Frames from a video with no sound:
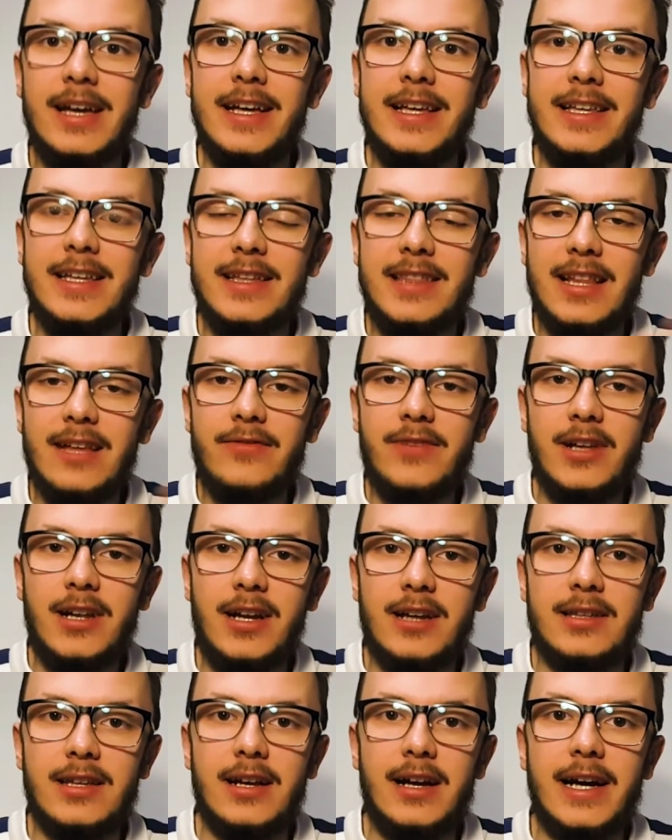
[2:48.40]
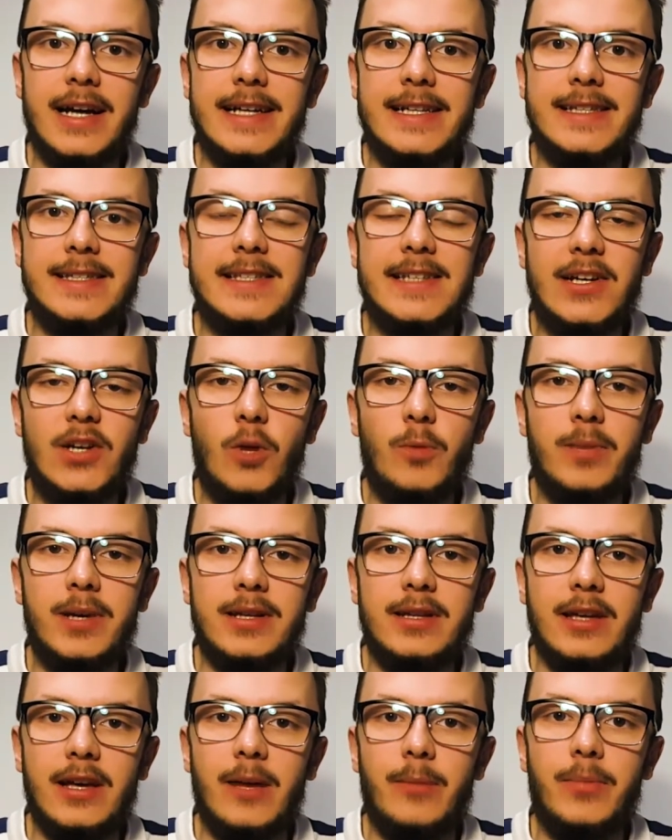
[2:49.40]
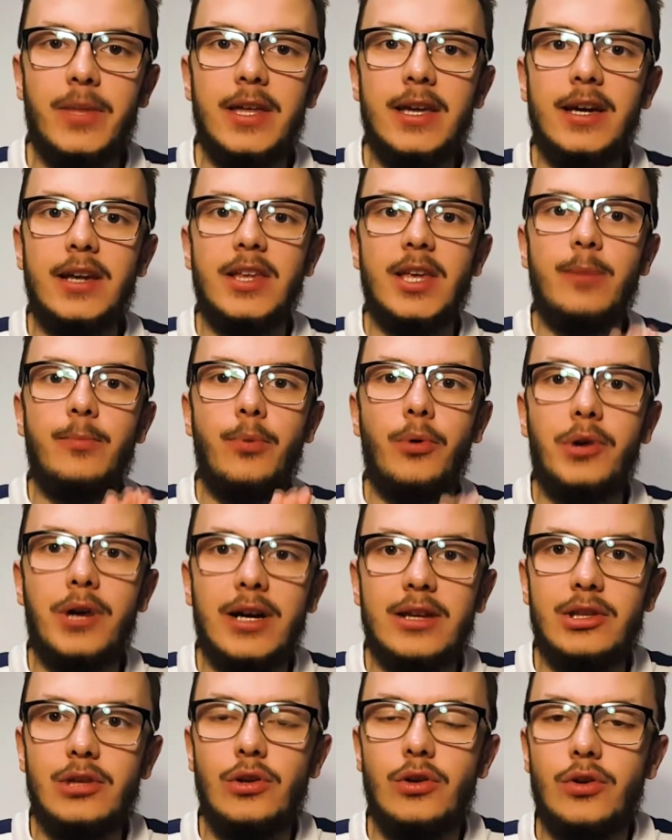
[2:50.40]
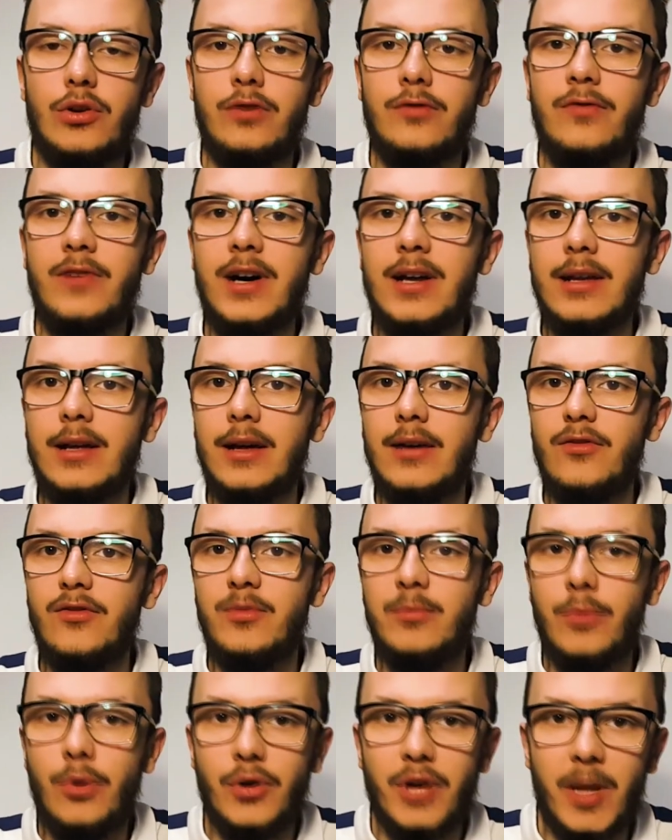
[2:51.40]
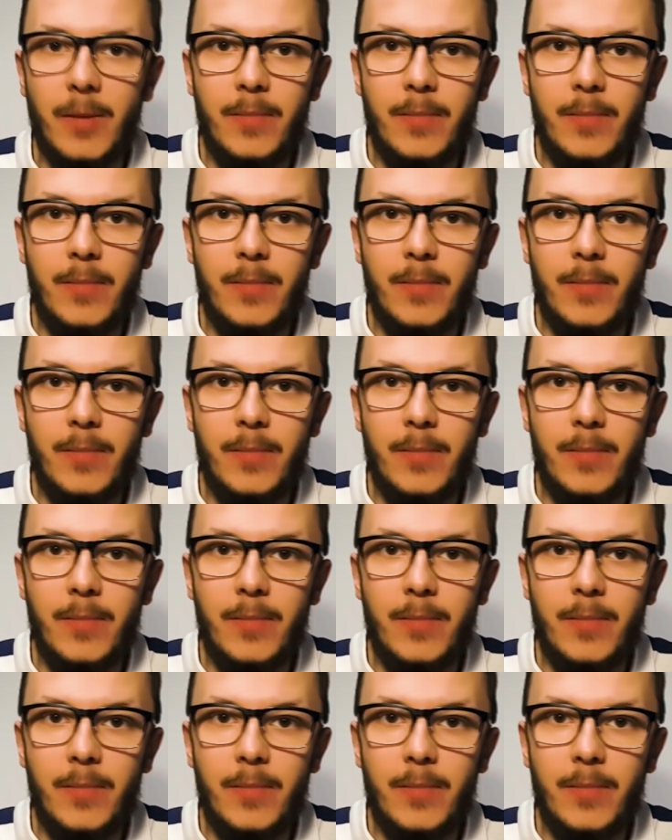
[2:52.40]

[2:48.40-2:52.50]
Jedna wielka taka encyklopedia, pięknie pokatalogowana w mojej